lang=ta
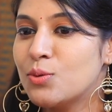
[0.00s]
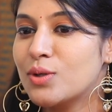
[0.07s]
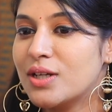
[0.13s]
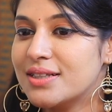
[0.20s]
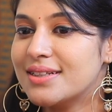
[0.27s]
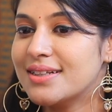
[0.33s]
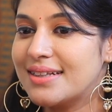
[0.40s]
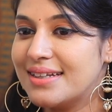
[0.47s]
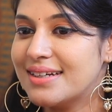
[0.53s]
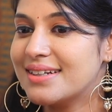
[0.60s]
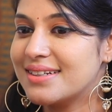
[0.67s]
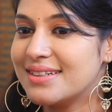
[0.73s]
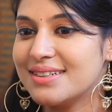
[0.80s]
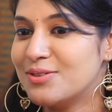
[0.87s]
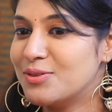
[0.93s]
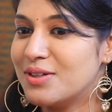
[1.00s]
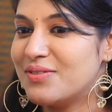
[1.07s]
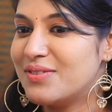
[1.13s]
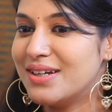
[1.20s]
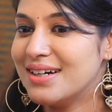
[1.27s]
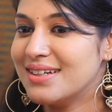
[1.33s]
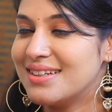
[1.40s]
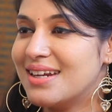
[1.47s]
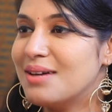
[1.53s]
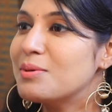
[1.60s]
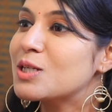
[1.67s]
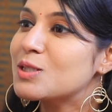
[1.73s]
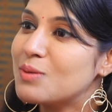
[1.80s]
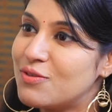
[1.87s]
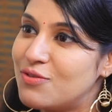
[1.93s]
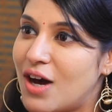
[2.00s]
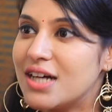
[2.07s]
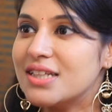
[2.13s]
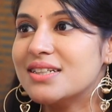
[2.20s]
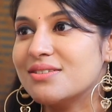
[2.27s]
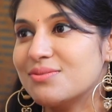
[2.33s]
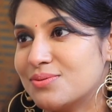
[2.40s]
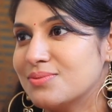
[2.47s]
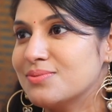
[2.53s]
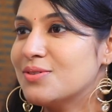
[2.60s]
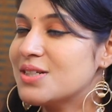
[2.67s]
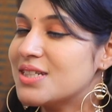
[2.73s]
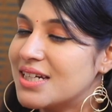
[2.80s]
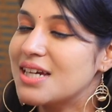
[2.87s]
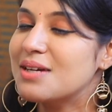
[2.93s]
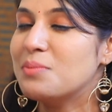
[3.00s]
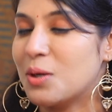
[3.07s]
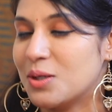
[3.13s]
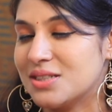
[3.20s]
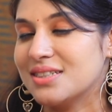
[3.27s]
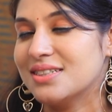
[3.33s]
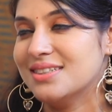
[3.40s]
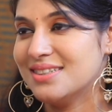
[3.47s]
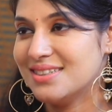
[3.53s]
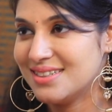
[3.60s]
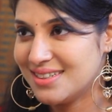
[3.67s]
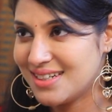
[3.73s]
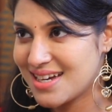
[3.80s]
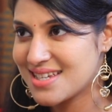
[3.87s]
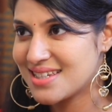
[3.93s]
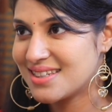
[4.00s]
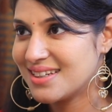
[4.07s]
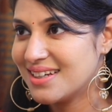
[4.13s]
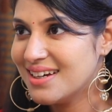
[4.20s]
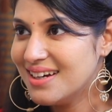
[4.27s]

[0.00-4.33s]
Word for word: உன் ரத்தத்துலேயே இருக்குது உன்னை விடாதில்ல பிகாஸ் மை ஃபாதர் வாஸ் அ கிக் பாக்ஸர் எஸ்